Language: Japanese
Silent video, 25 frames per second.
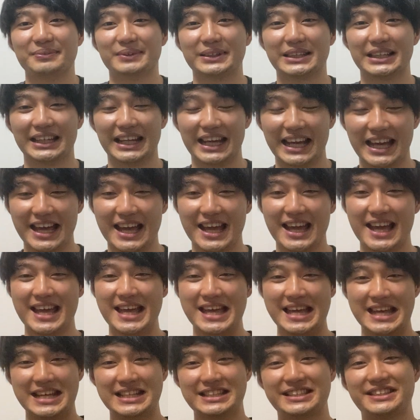またね、
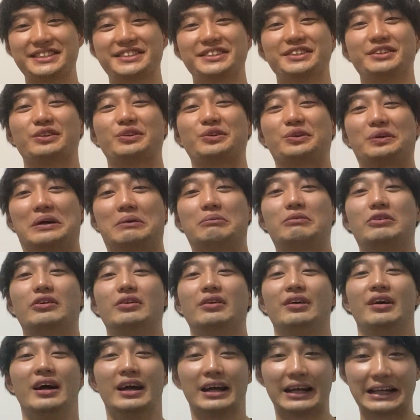次の動画も
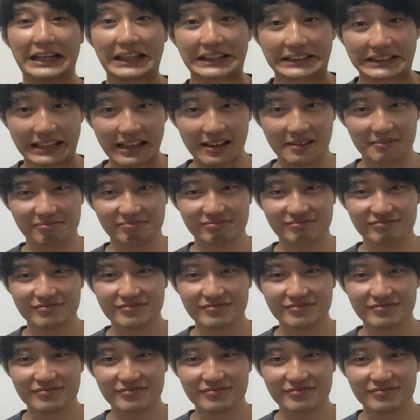勝って